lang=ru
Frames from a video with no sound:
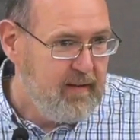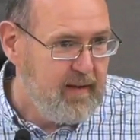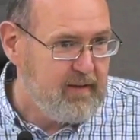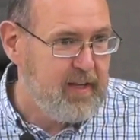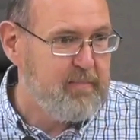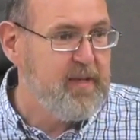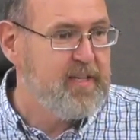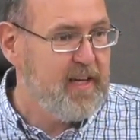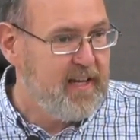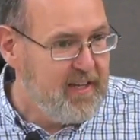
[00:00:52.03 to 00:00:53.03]
Это говорят
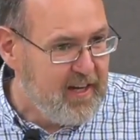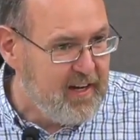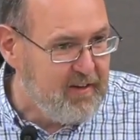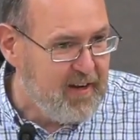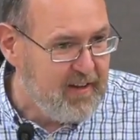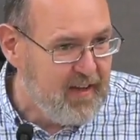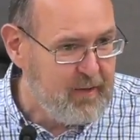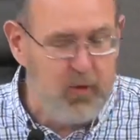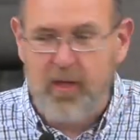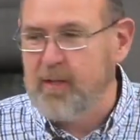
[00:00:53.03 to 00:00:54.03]
пенсионеры, говорят, да,
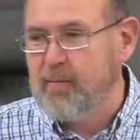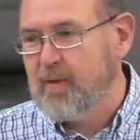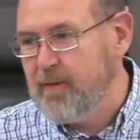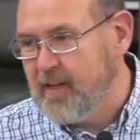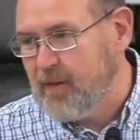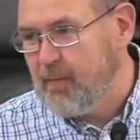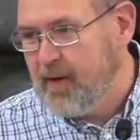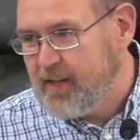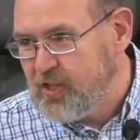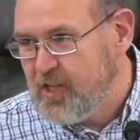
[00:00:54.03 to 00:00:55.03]
кто-то там тебе
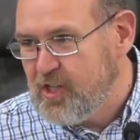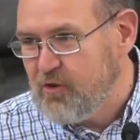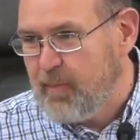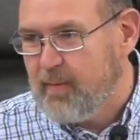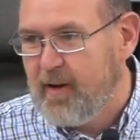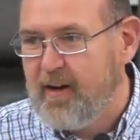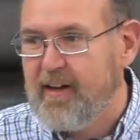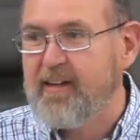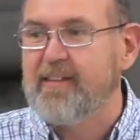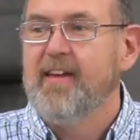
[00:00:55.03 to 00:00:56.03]
таблеточки от чего
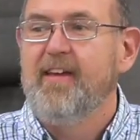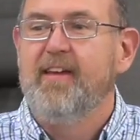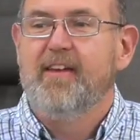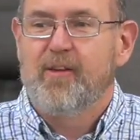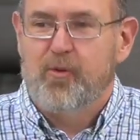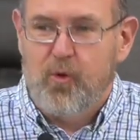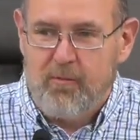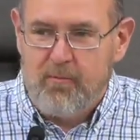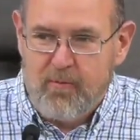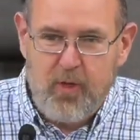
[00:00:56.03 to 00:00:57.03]
помогает, кто
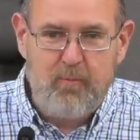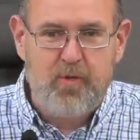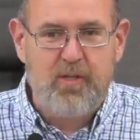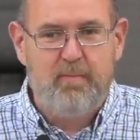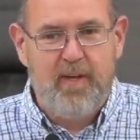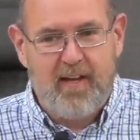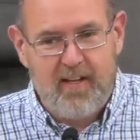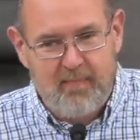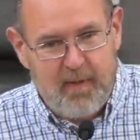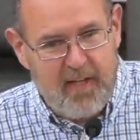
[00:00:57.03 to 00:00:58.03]
там куда можно
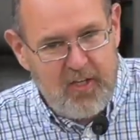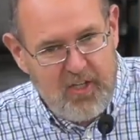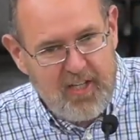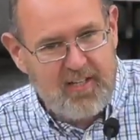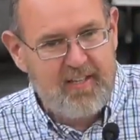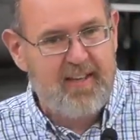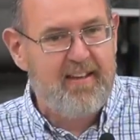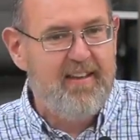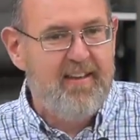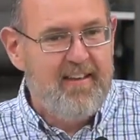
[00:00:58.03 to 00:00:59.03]
поехать
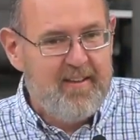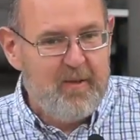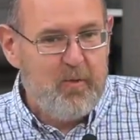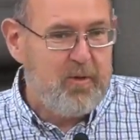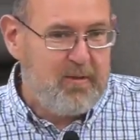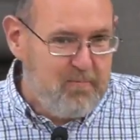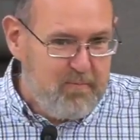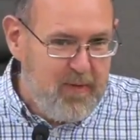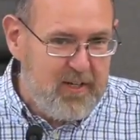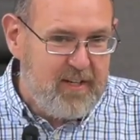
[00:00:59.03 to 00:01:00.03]
подлечиться. Ну
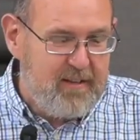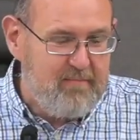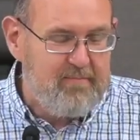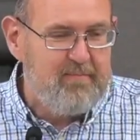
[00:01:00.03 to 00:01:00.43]
вот даже